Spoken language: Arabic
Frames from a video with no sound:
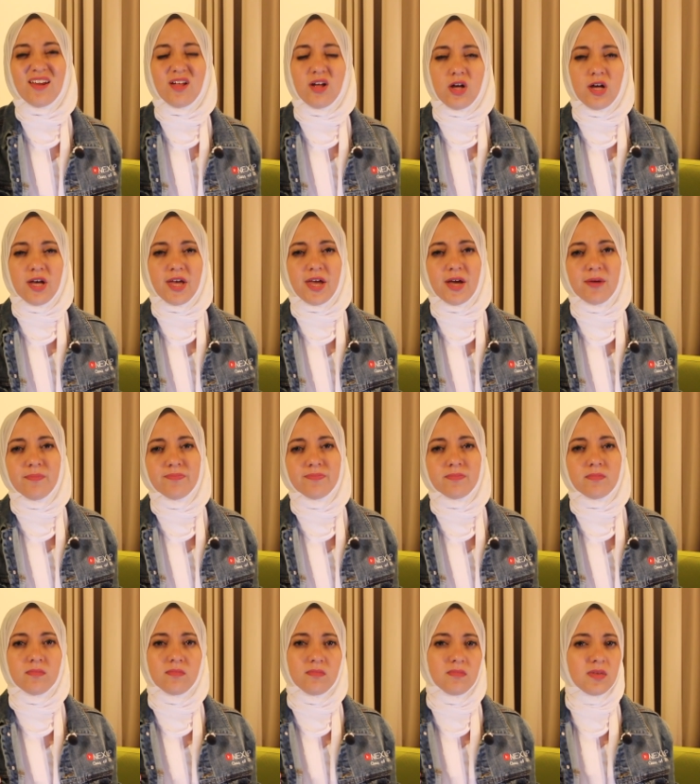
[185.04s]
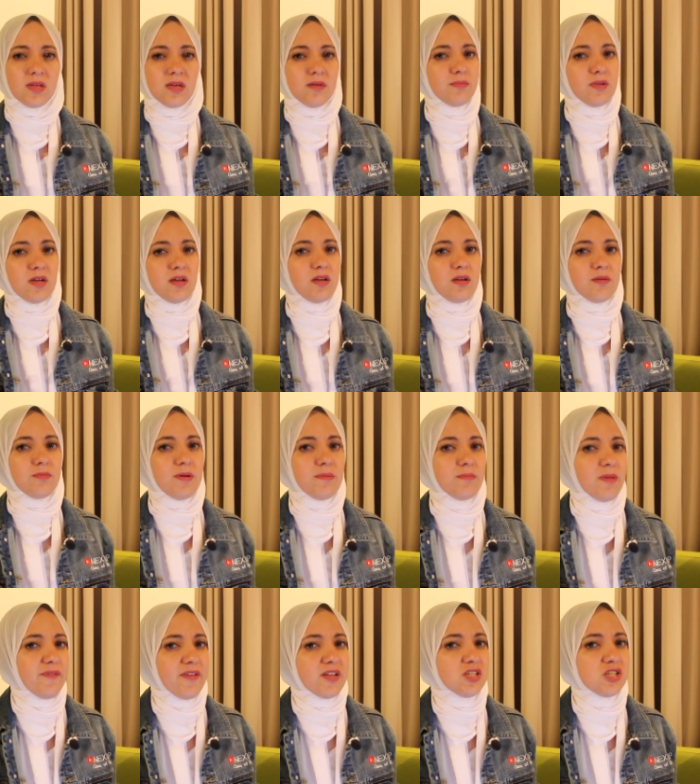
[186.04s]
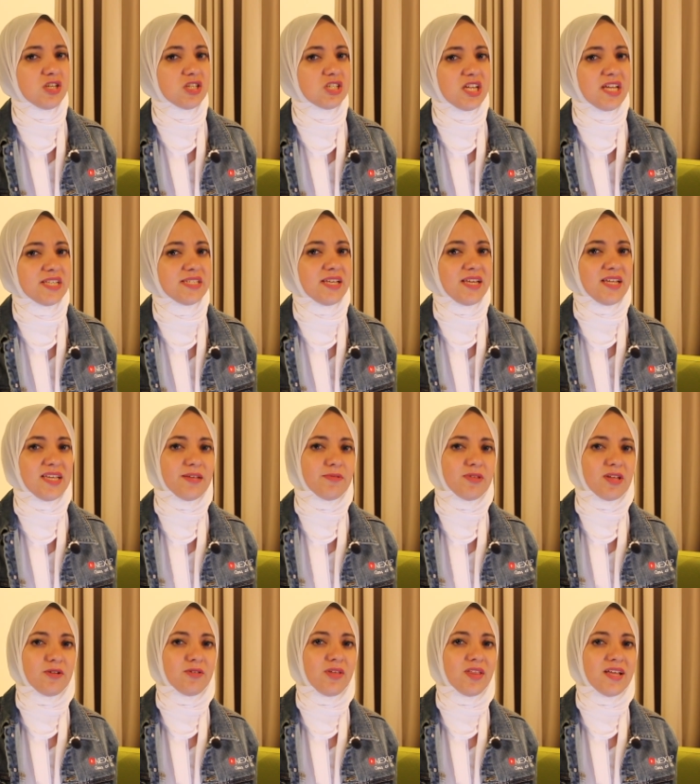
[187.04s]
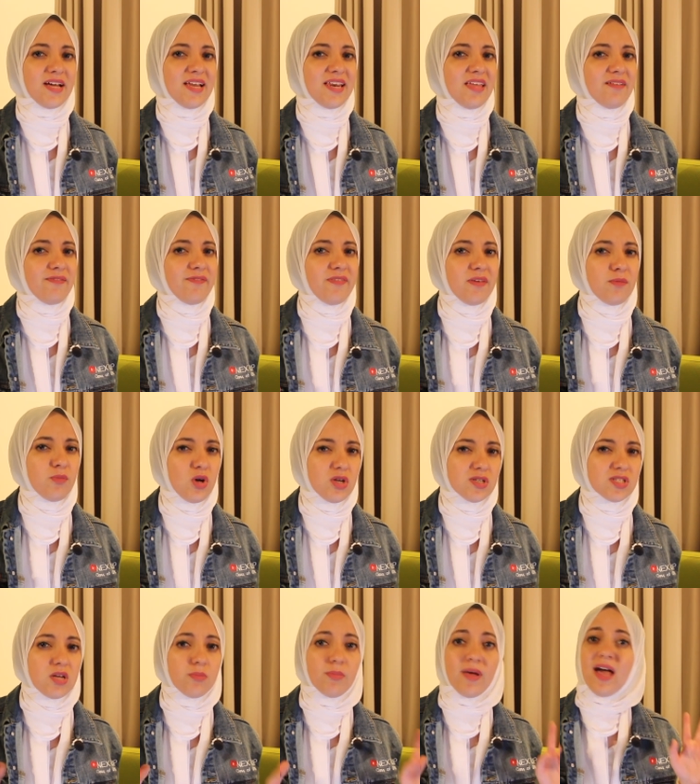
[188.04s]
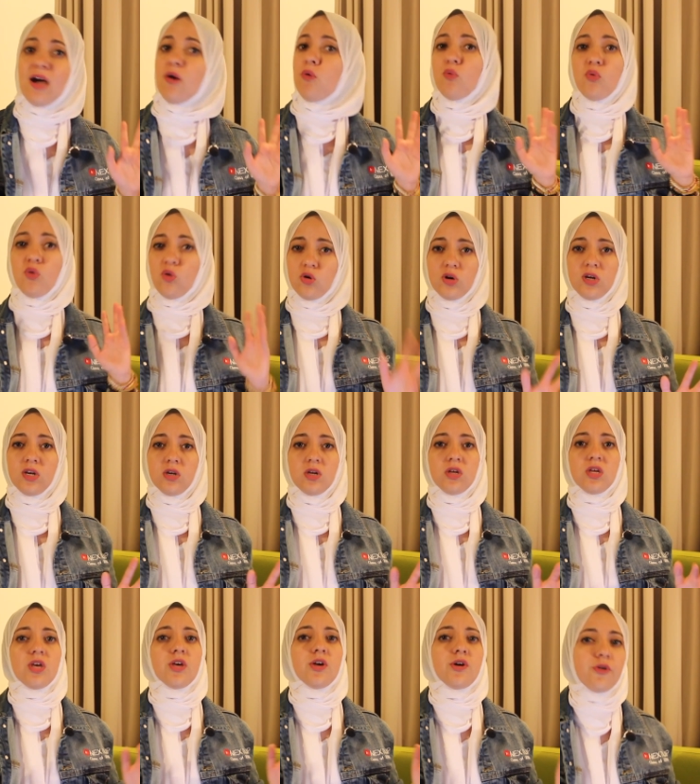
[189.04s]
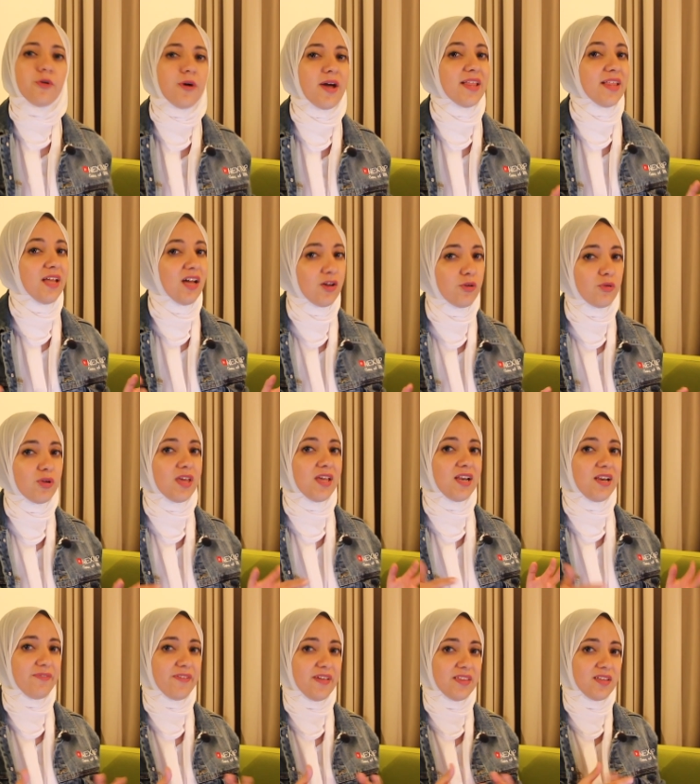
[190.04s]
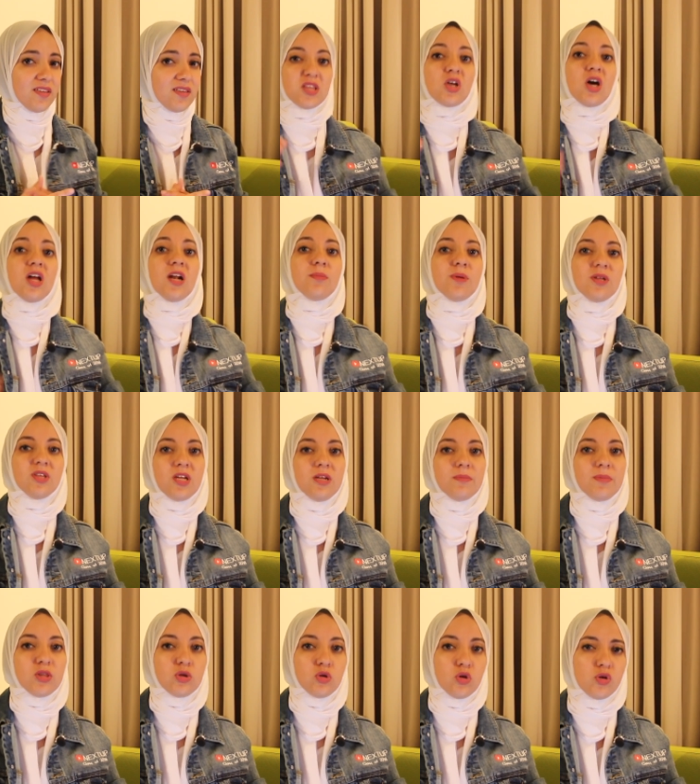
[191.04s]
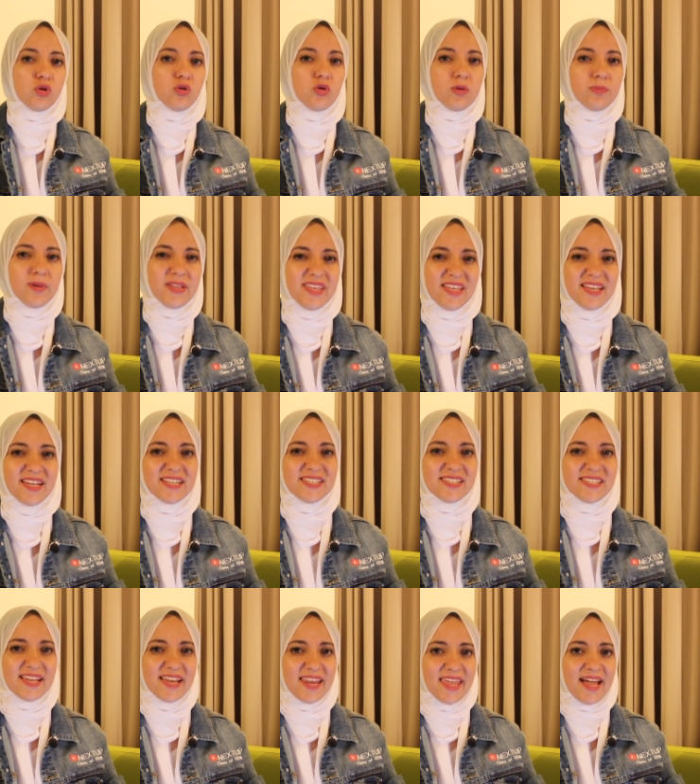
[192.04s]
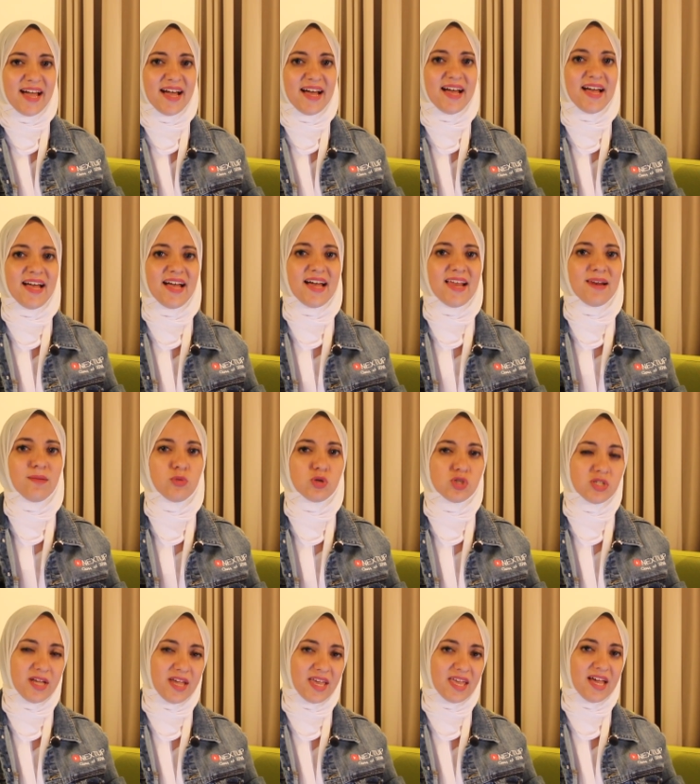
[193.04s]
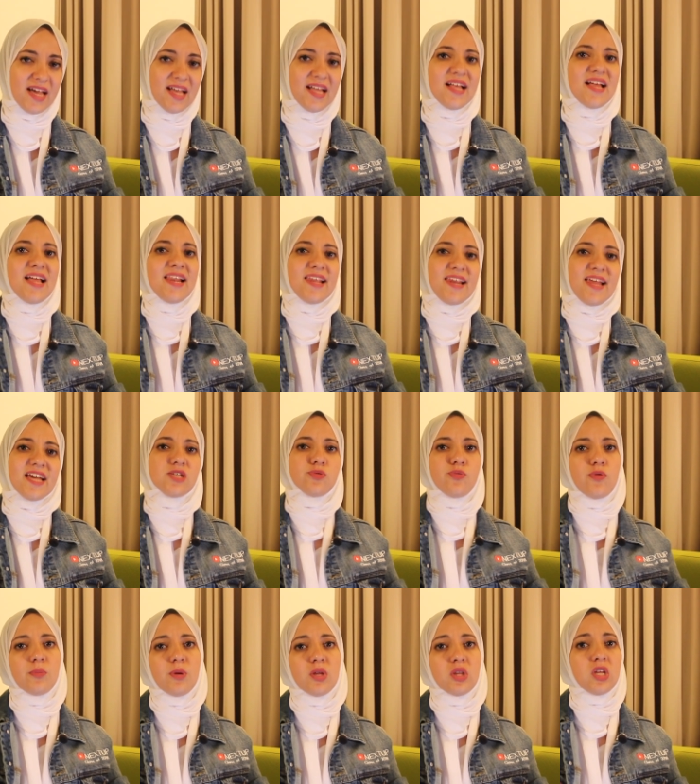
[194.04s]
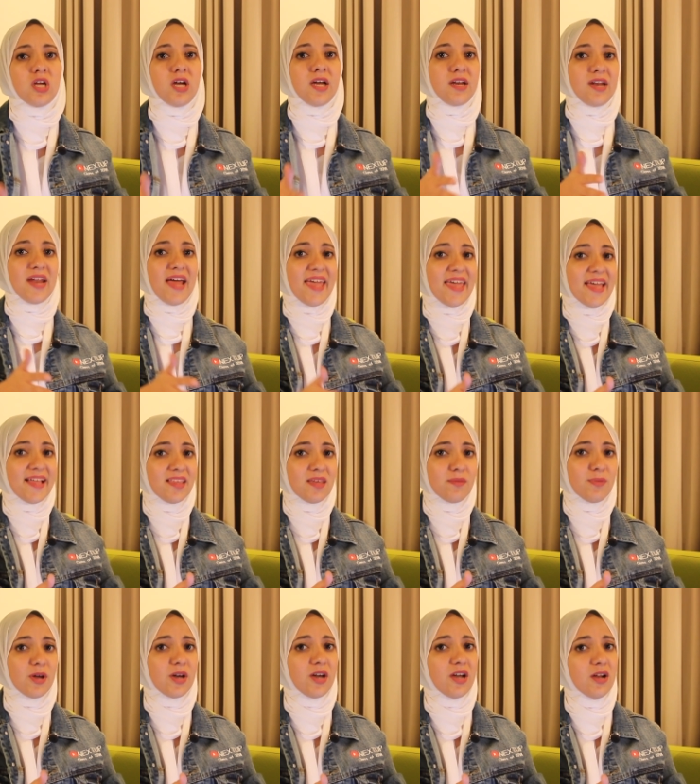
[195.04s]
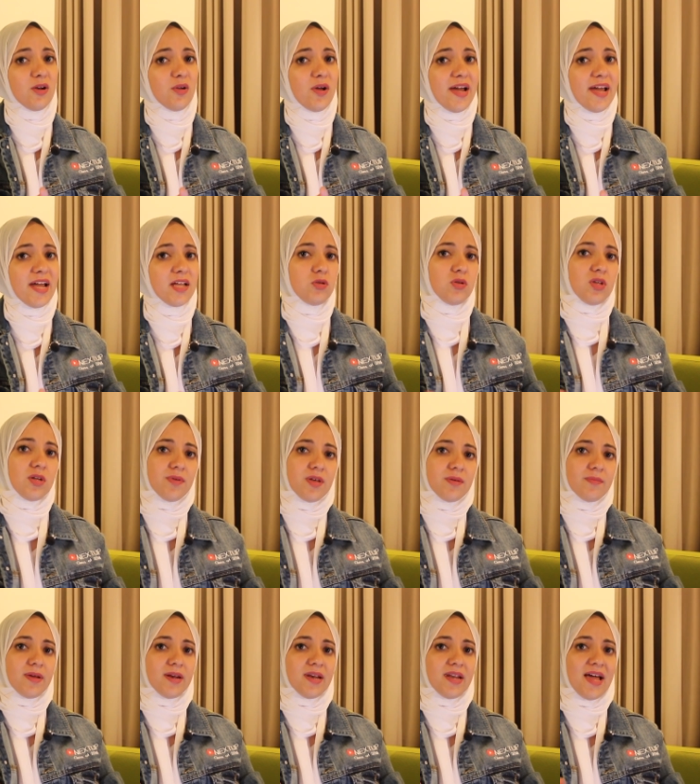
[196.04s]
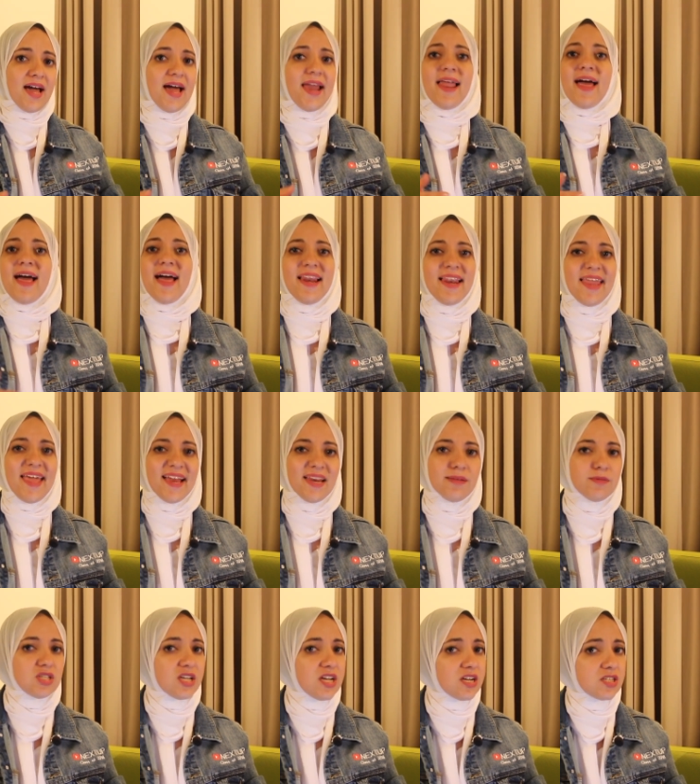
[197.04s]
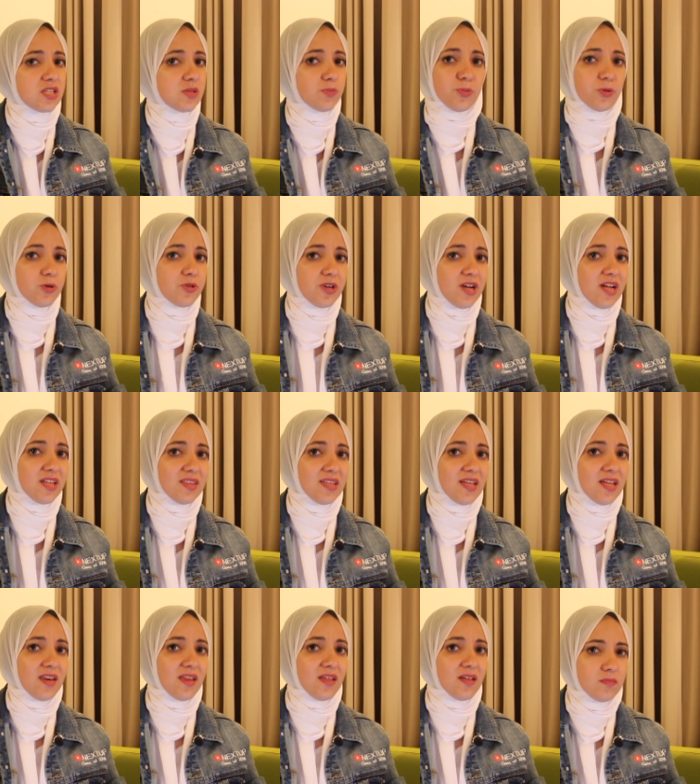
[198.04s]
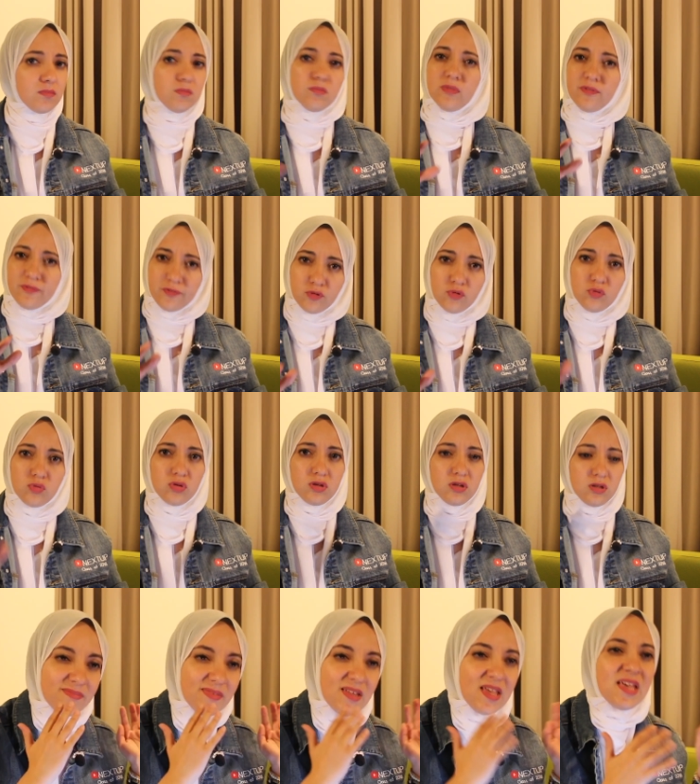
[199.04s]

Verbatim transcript: للغايه ما فيهاش الجاز اللي احنا متعودين عليه في معظم او كل روايات هاروكي اللي فاتت انتقال البطل من طوكيو المدينه السريعه المزعجه العيش في المنطقه النائيه دي بيغير له حياته تماما على الاقل يعني مش هيرسم بورتريهات تاني مفروض